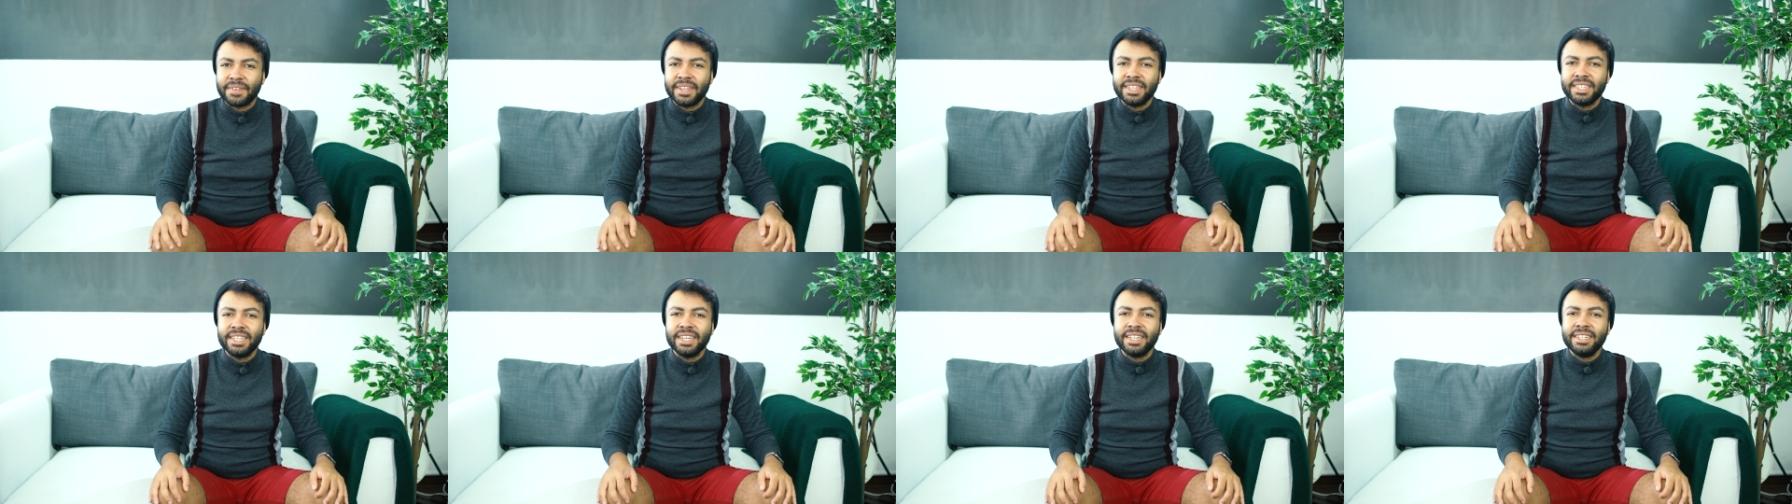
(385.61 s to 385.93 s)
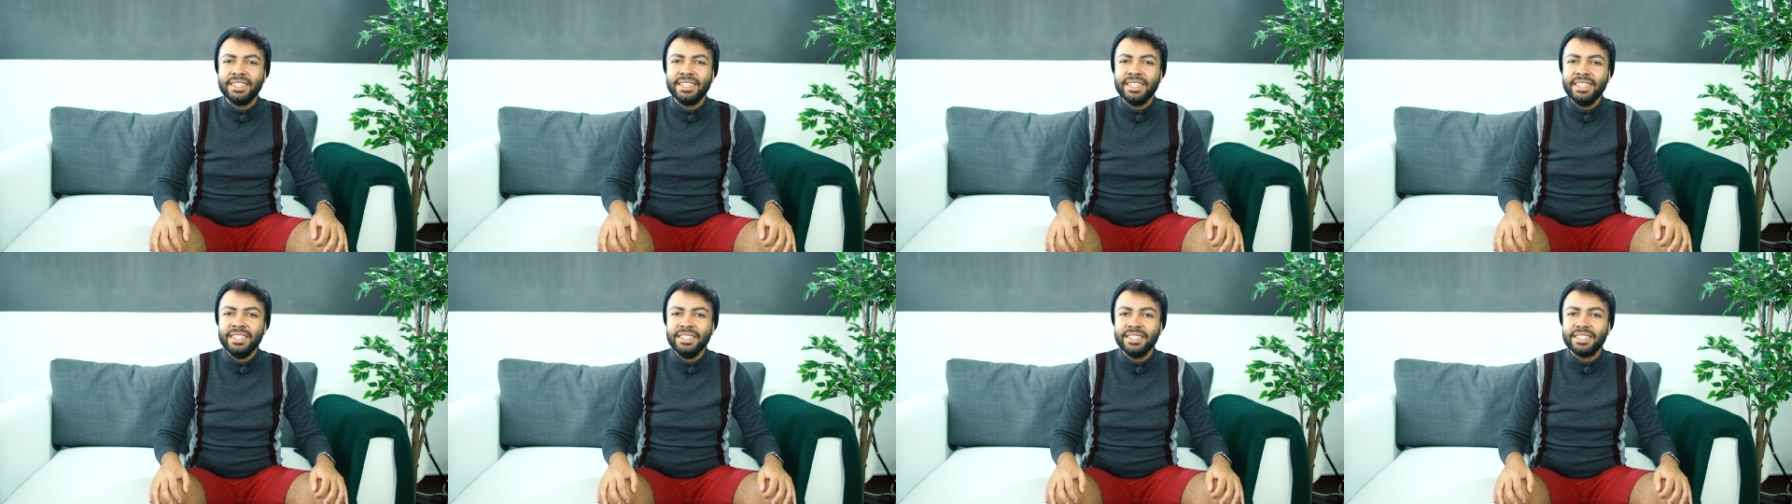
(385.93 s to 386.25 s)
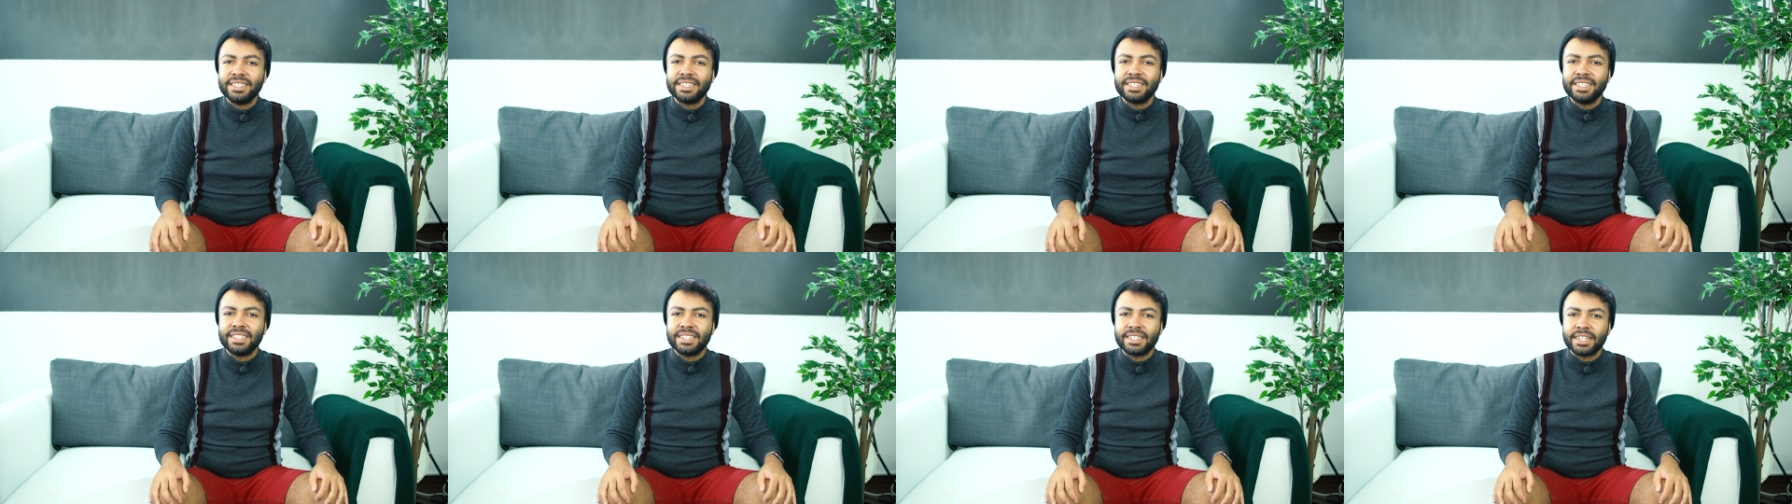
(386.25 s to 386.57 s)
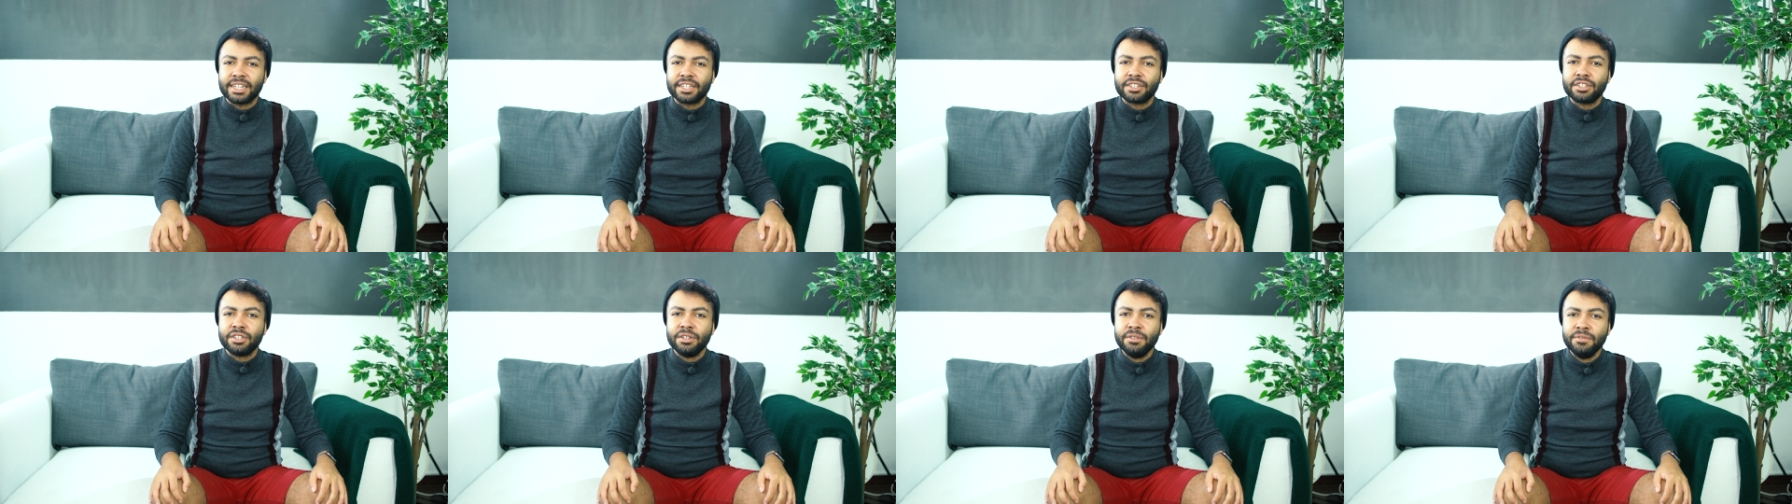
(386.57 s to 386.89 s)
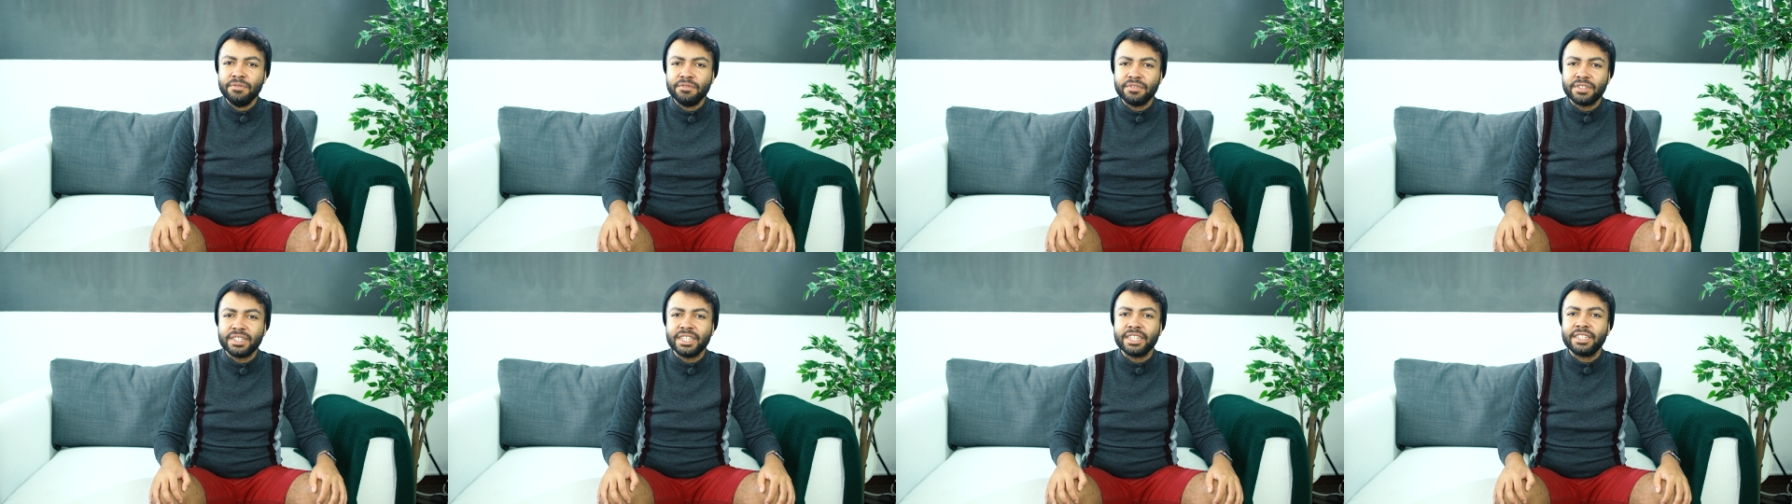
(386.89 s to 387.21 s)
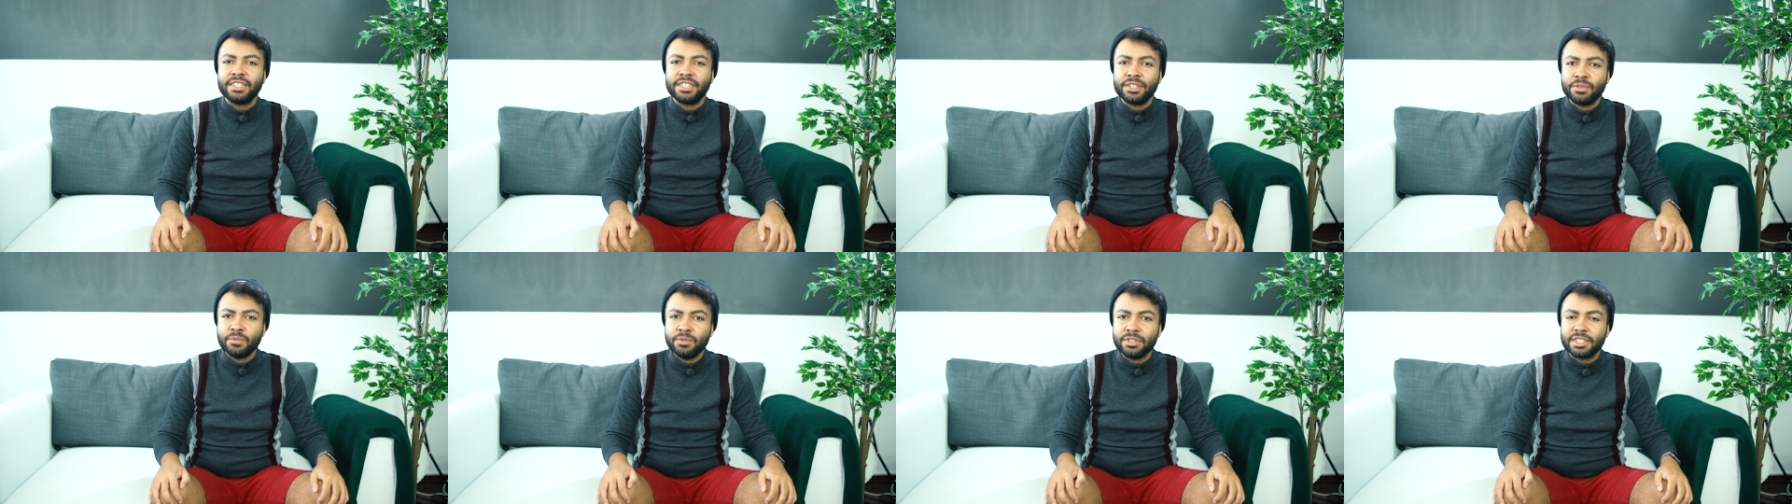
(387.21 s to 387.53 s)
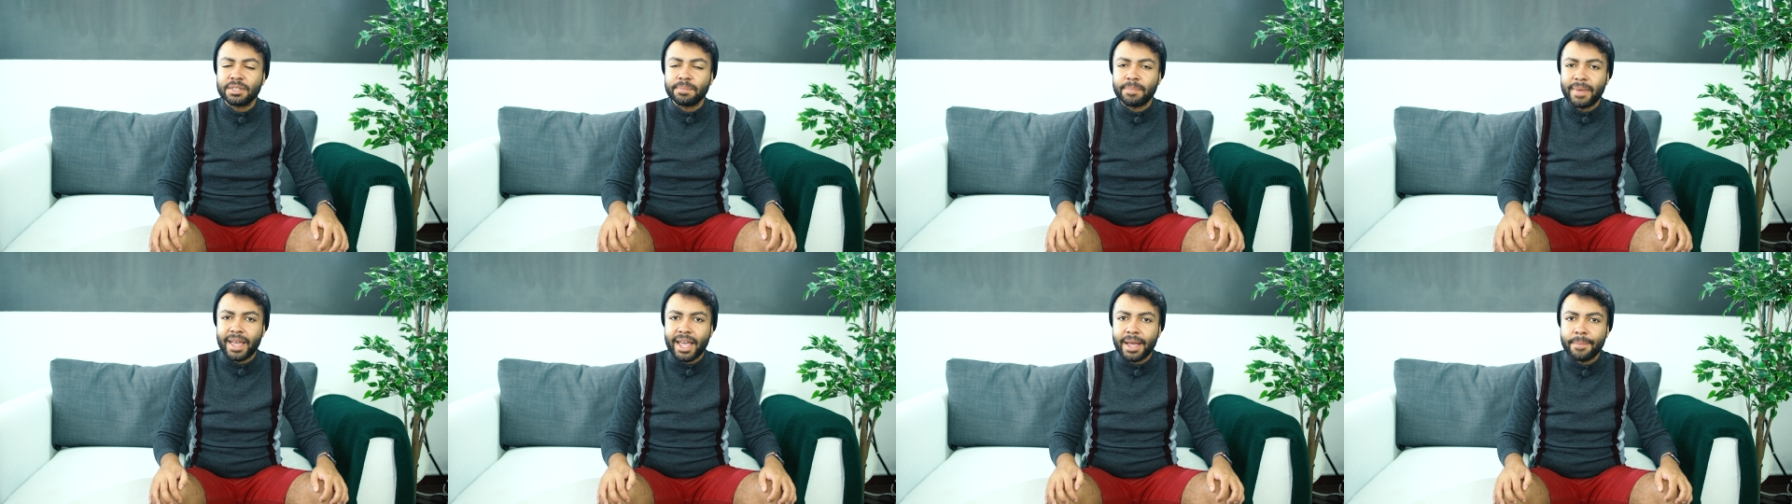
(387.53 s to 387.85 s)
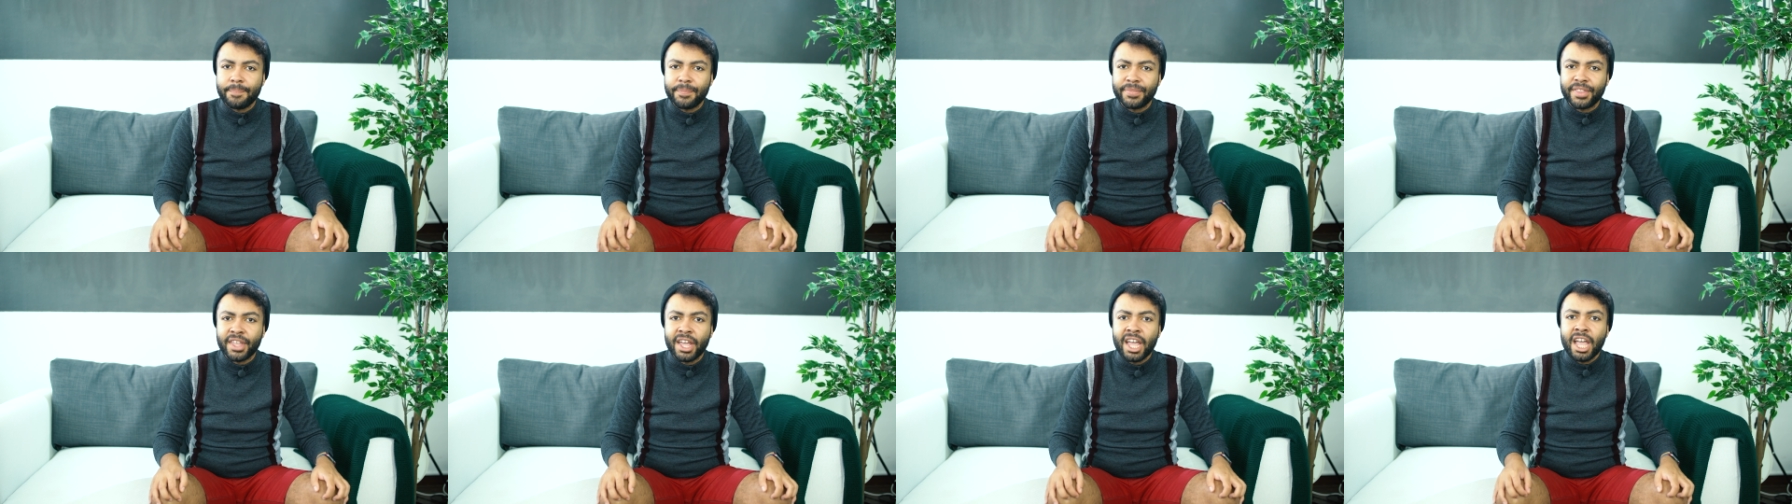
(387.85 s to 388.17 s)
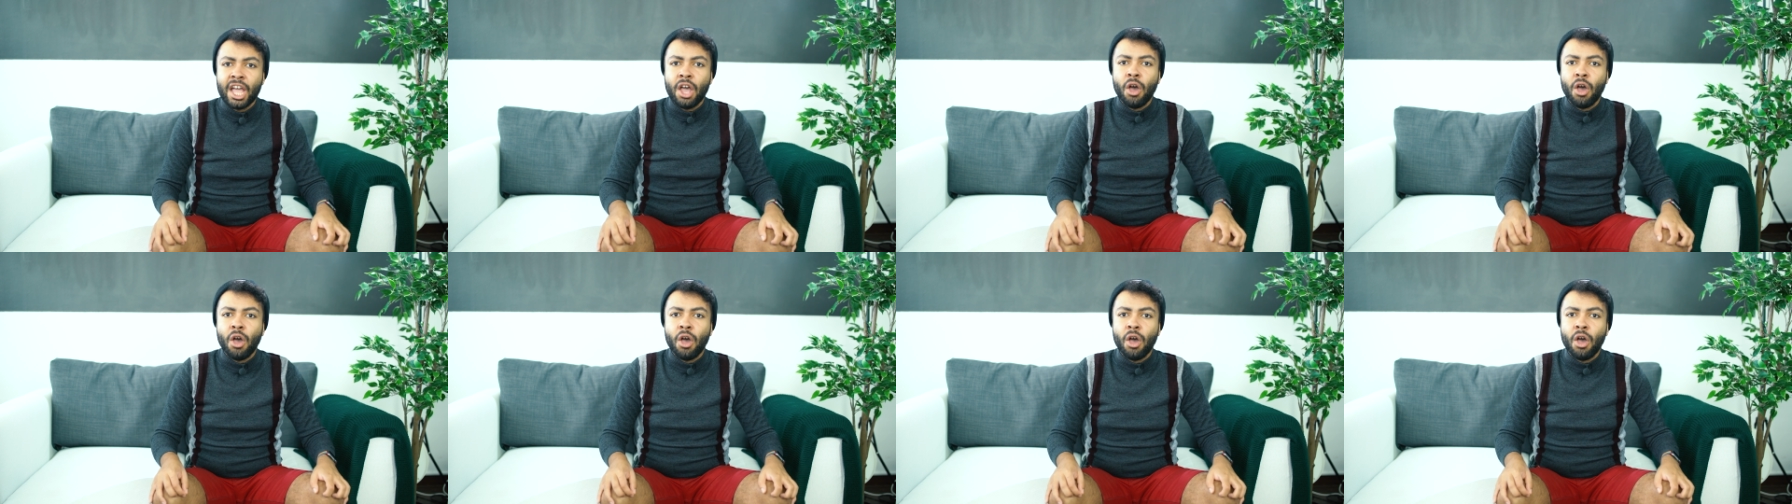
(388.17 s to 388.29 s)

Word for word: welcher Dienst dich dann künftig zuspammt.